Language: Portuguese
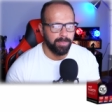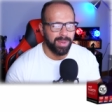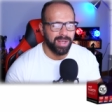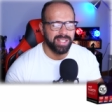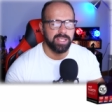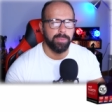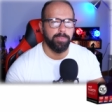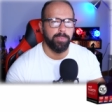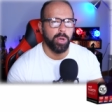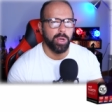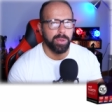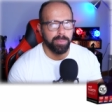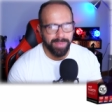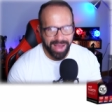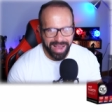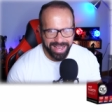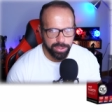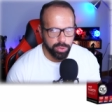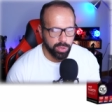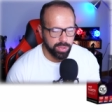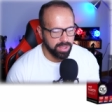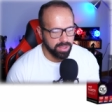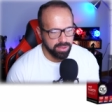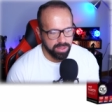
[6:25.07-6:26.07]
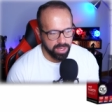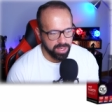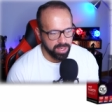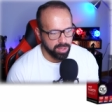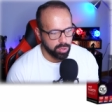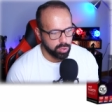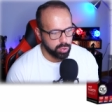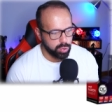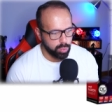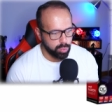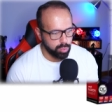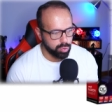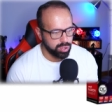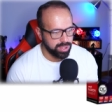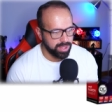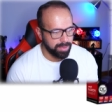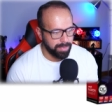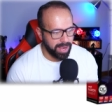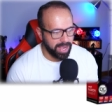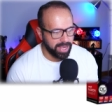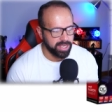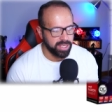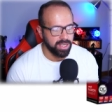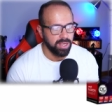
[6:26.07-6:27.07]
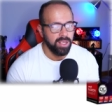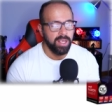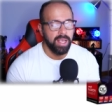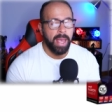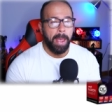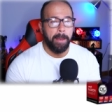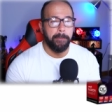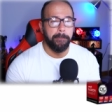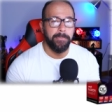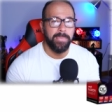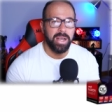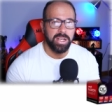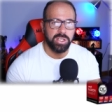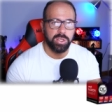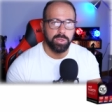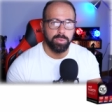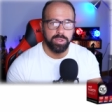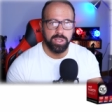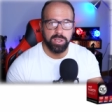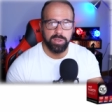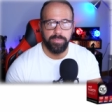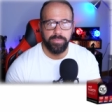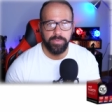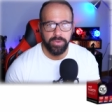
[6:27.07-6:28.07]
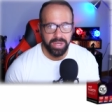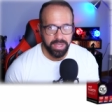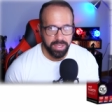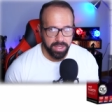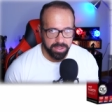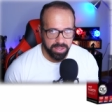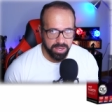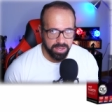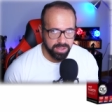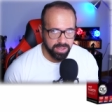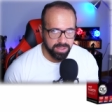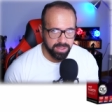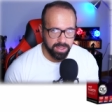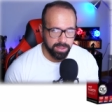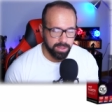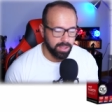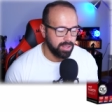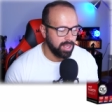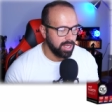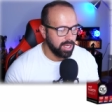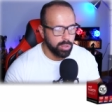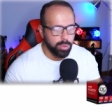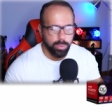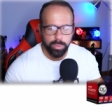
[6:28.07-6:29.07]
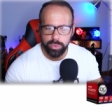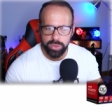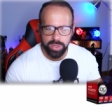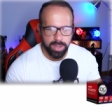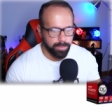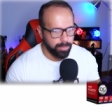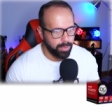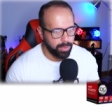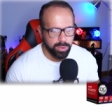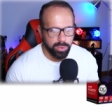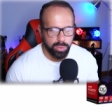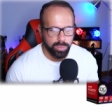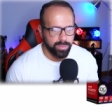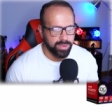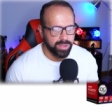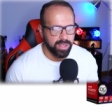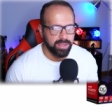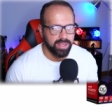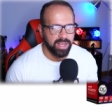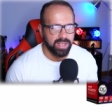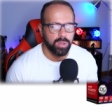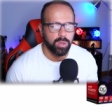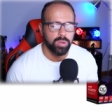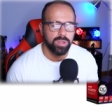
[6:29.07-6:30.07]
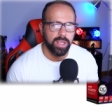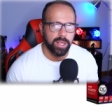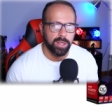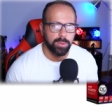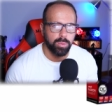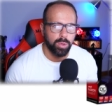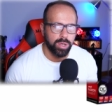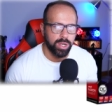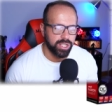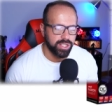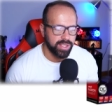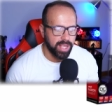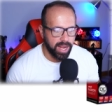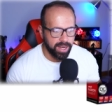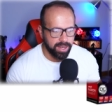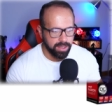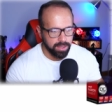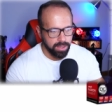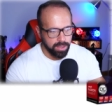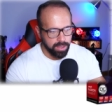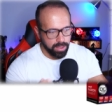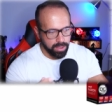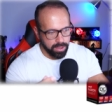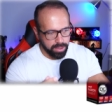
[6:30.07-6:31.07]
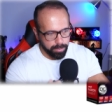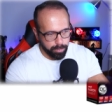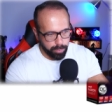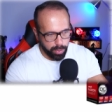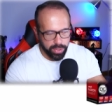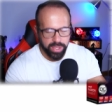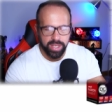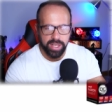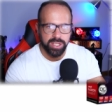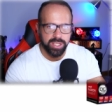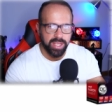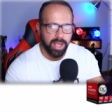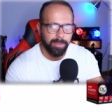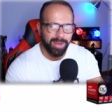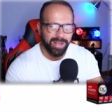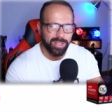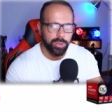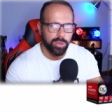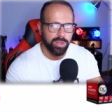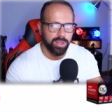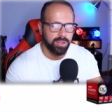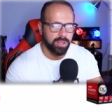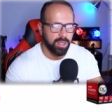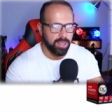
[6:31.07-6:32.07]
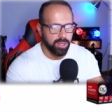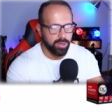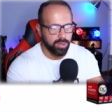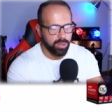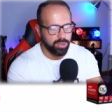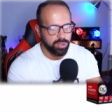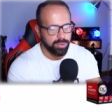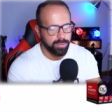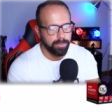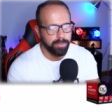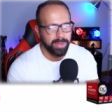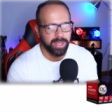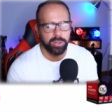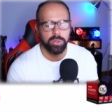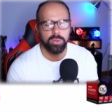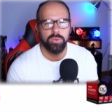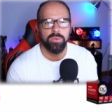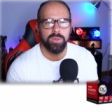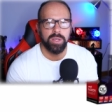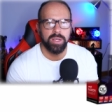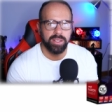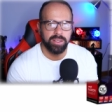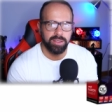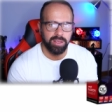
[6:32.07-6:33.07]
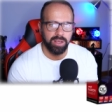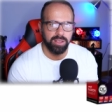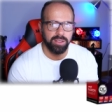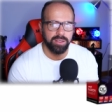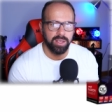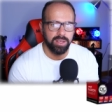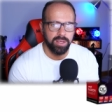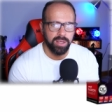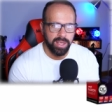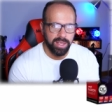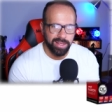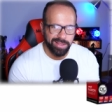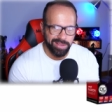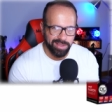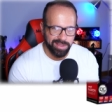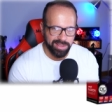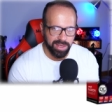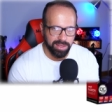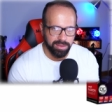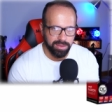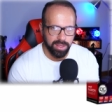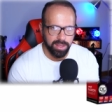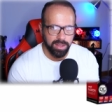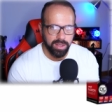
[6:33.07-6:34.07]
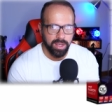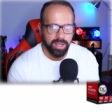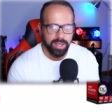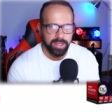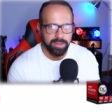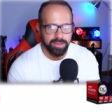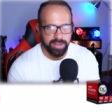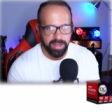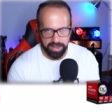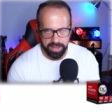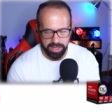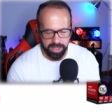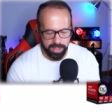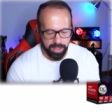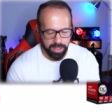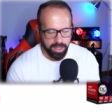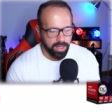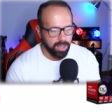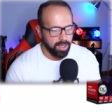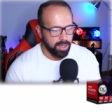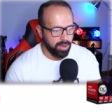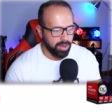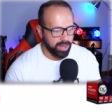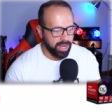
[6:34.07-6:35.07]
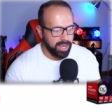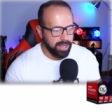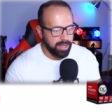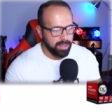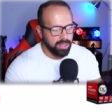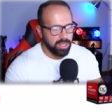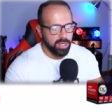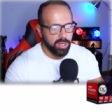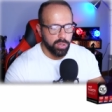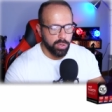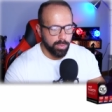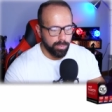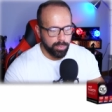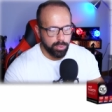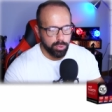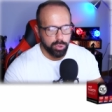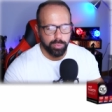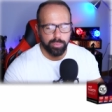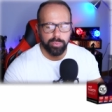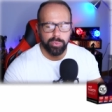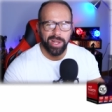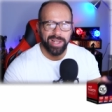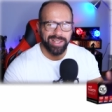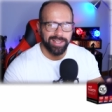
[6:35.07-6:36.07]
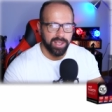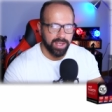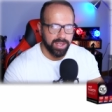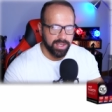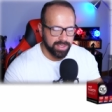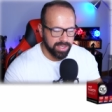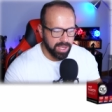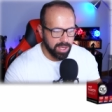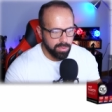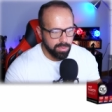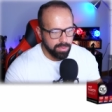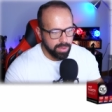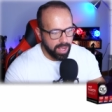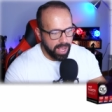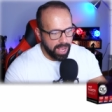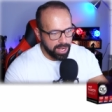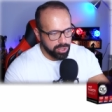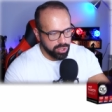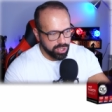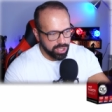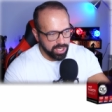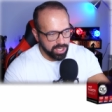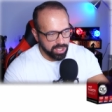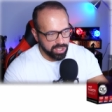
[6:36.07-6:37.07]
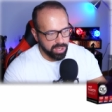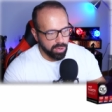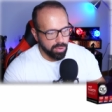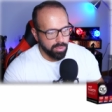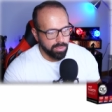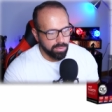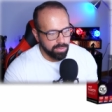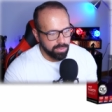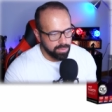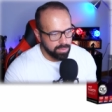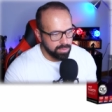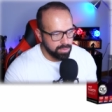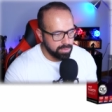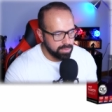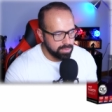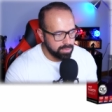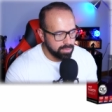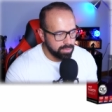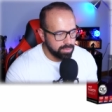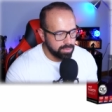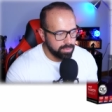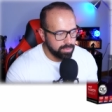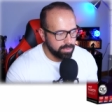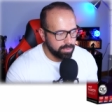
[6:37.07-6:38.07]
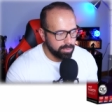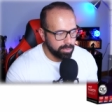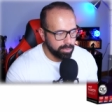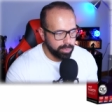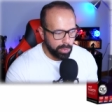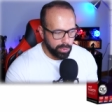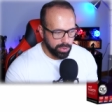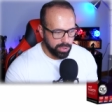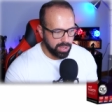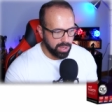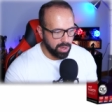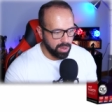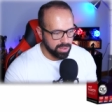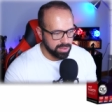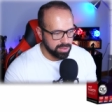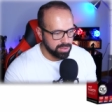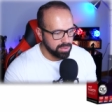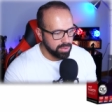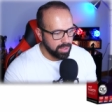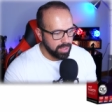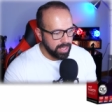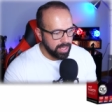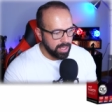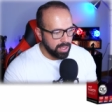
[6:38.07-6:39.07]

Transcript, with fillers: passa por mais 80 euros no custo da máquina, mas se vocês preferirem a 3060 Ti, não não vos interessa o dinheiro que vão gastar, podem gastar mais 80 euros, metam a 3060 Ti, ok? Eu não pus por essa razão, acho que este é um bom negócio,